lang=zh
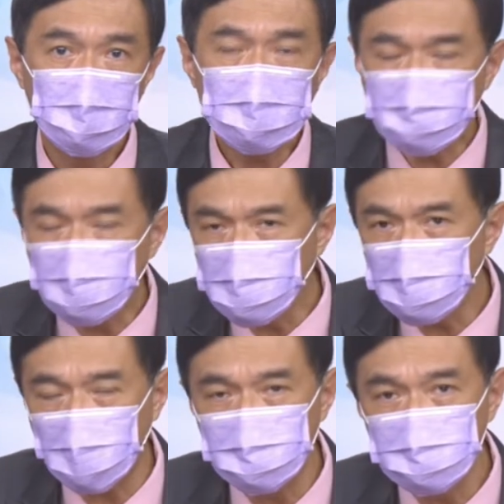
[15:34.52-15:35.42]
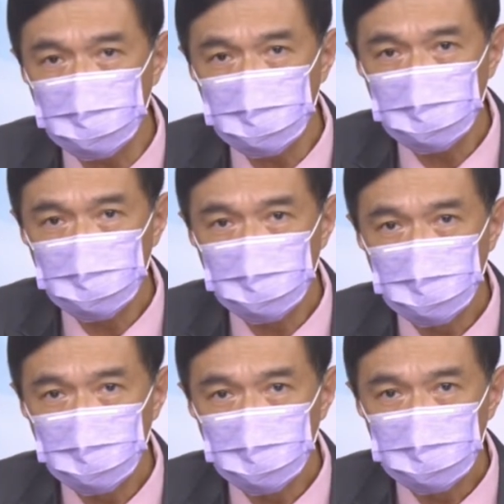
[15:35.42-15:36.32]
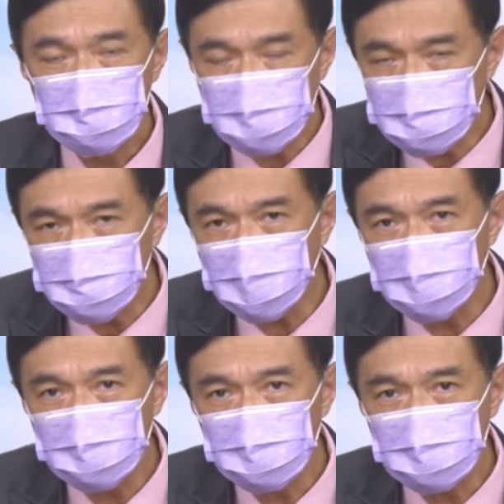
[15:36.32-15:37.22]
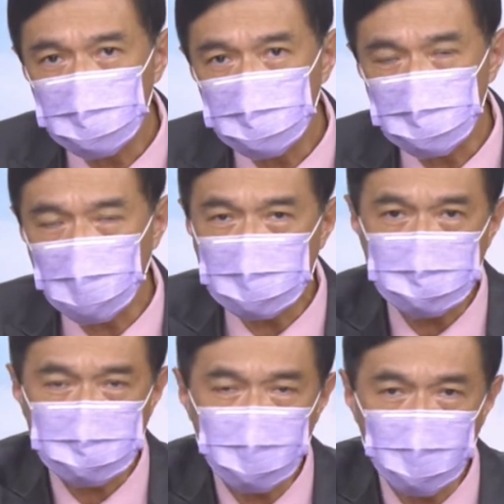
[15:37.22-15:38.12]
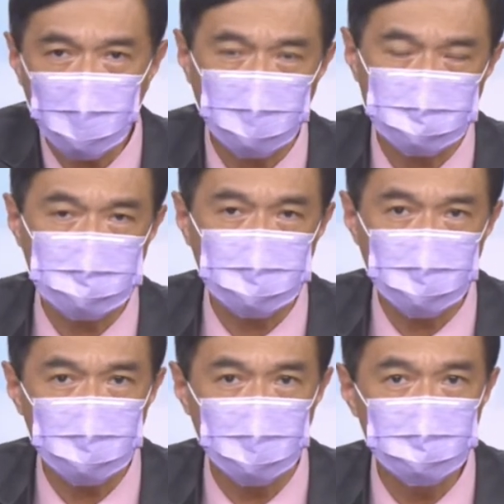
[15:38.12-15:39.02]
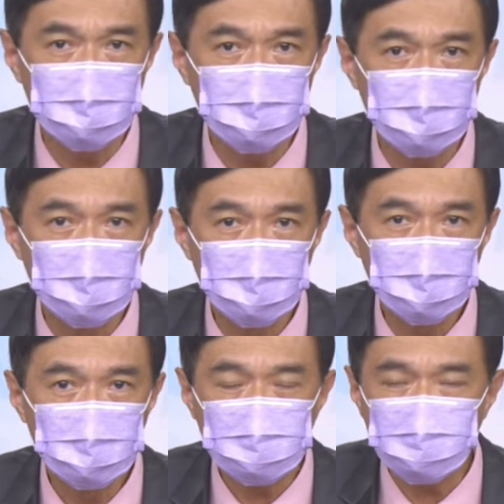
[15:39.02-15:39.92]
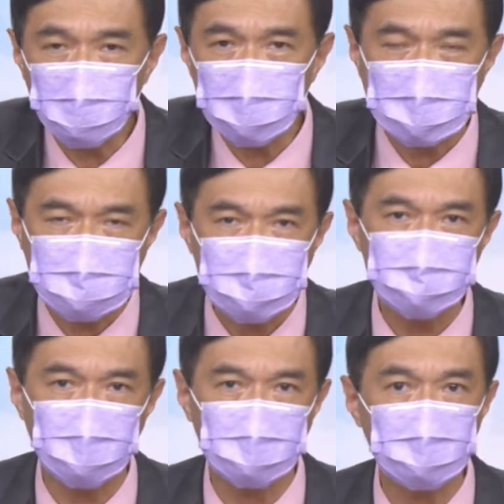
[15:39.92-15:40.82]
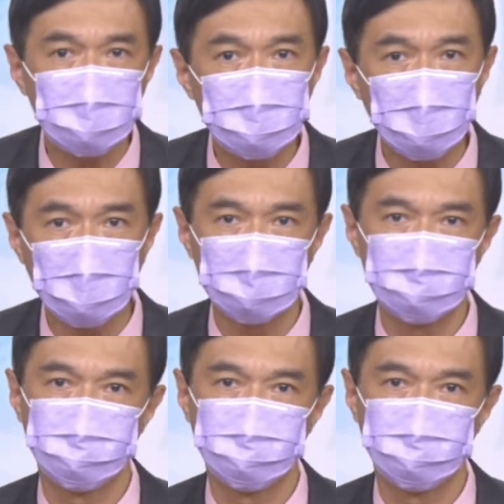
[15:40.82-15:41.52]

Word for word: 那突然，针对他的哥良好的敌人，去做一个撤侨的动作，